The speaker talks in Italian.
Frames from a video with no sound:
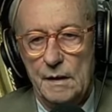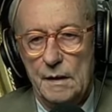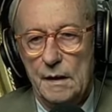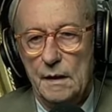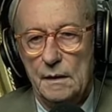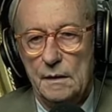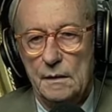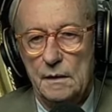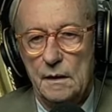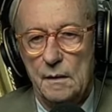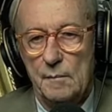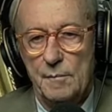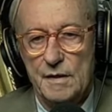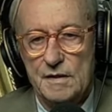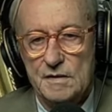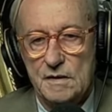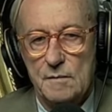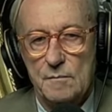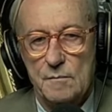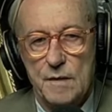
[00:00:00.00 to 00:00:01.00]
male anche la
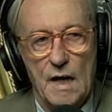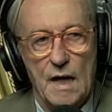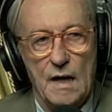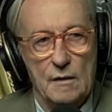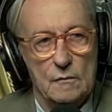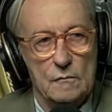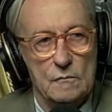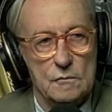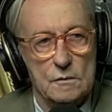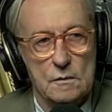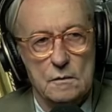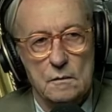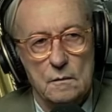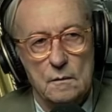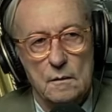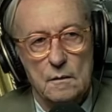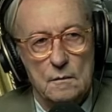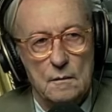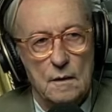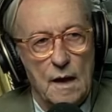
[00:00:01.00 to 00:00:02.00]
pasta in bianco se,
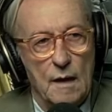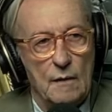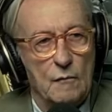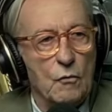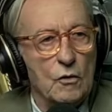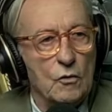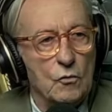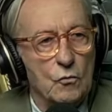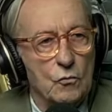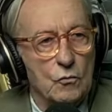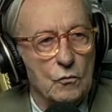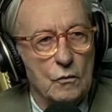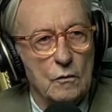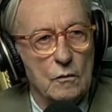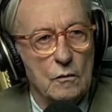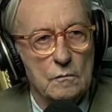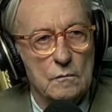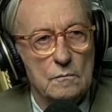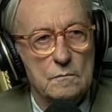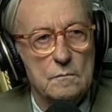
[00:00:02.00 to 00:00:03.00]
mm. a qualcuno.